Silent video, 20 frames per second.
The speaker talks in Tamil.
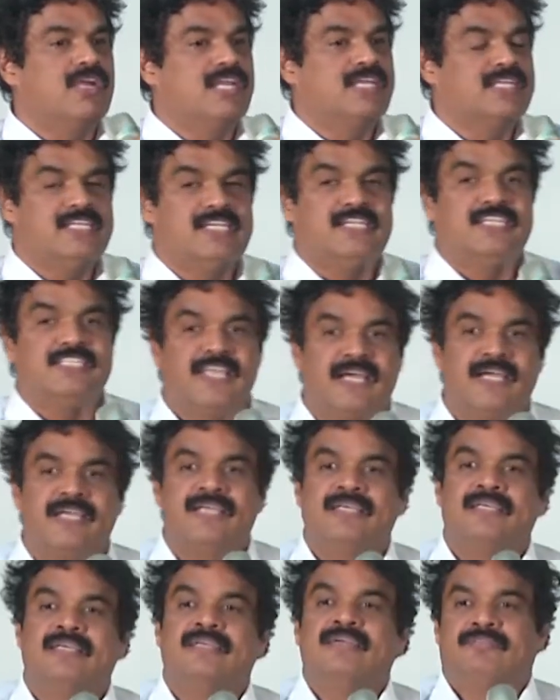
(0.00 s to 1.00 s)
வழங்கியதை
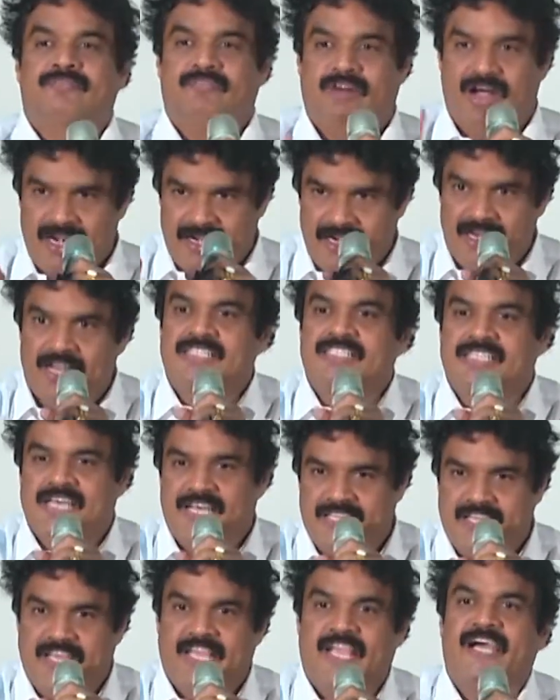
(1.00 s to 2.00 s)
வாழ்நாள்
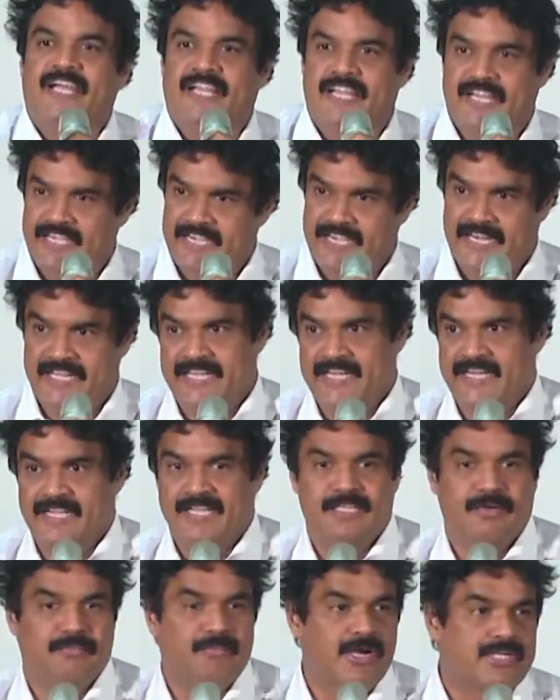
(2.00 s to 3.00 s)
சாதனையாக நான் நினைக்கிறேன்
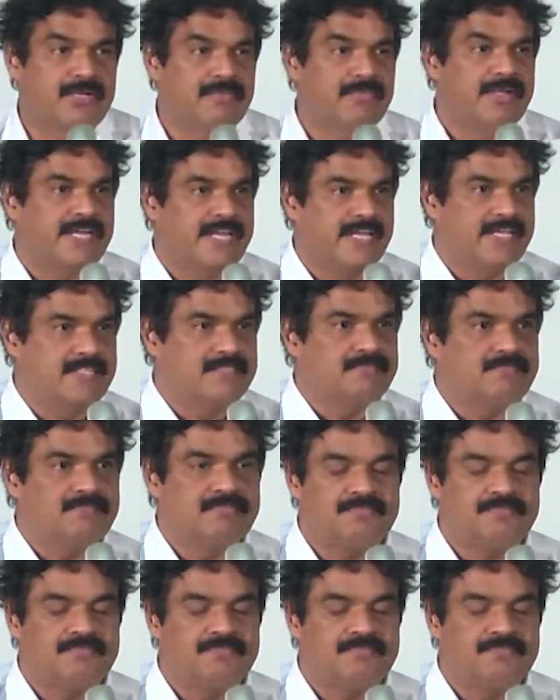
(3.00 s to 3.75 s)
அதில் மாற்றமே கிடையாது